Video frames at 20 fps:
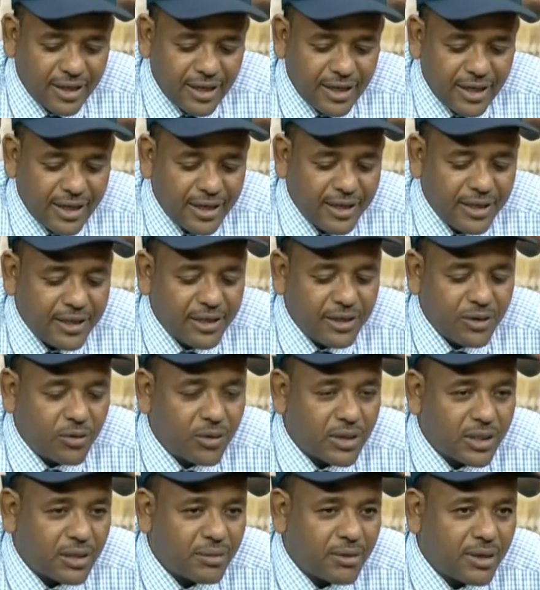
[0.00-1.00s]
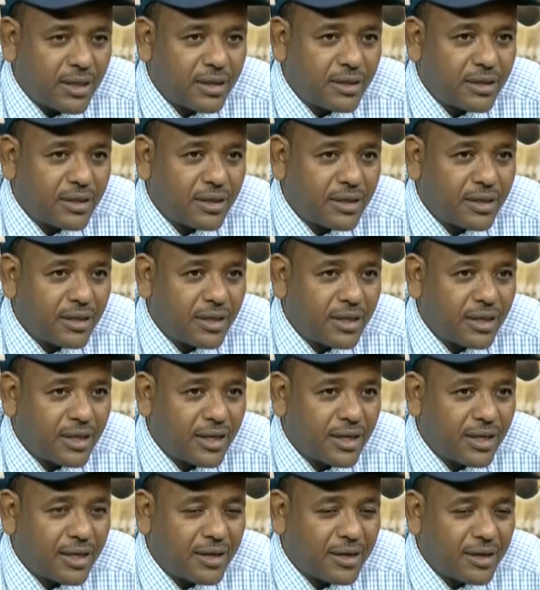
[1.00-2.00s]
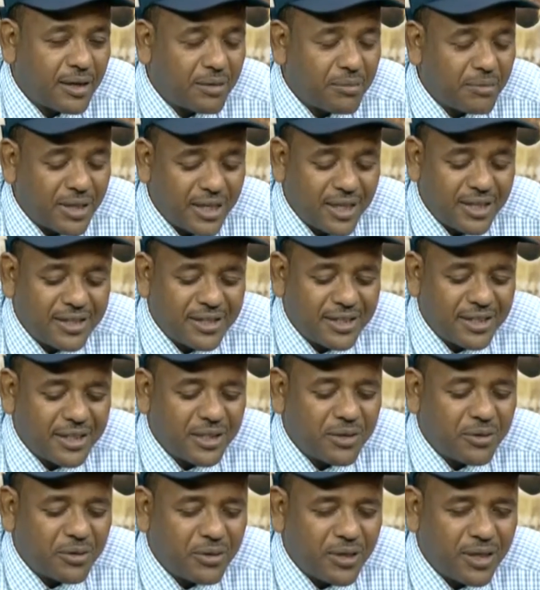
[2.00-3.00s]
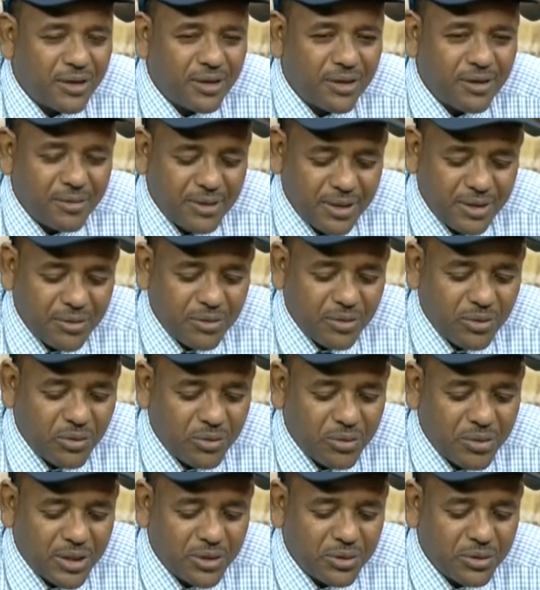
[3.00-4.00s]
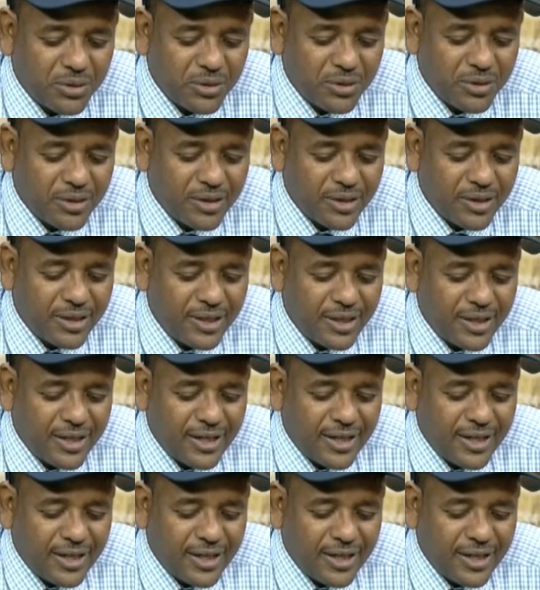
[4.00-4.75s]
الاهلي هو طبعا آه، الملكي وبرضه